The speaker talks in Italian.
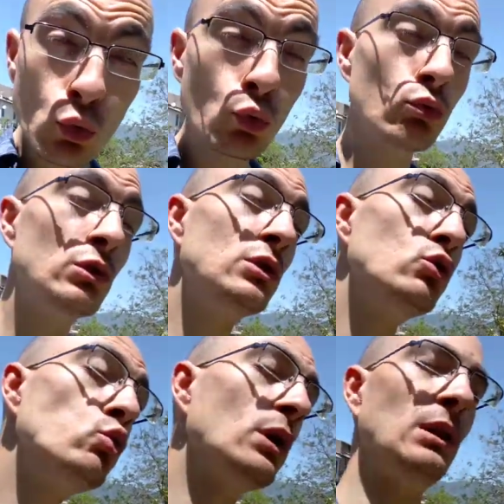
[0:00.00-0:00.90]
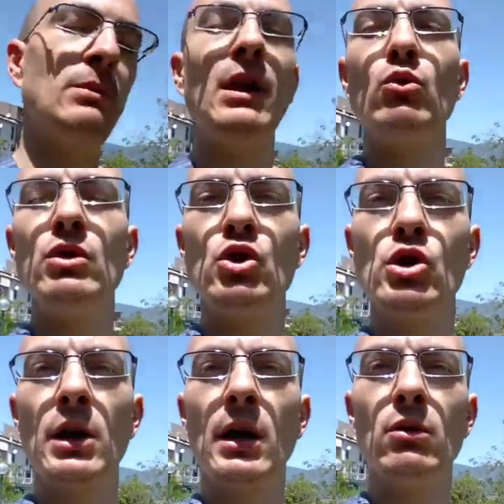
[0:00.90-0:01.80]
un, due tipi di aiuti si
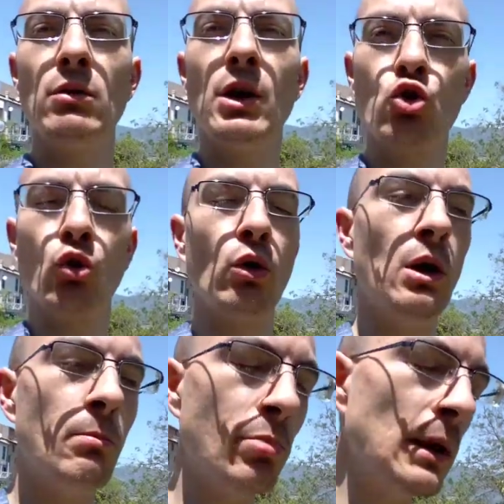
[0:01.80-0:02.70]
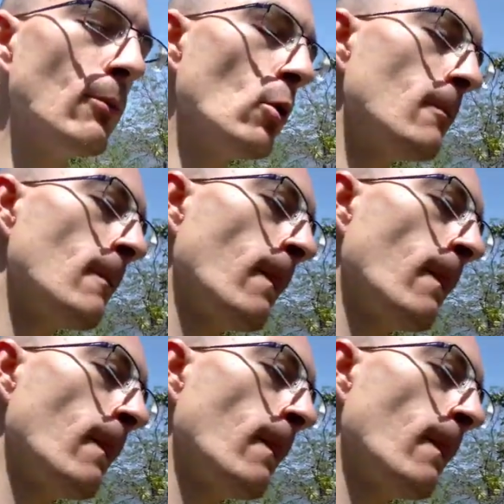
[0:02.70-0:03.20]
cercano e sono il primo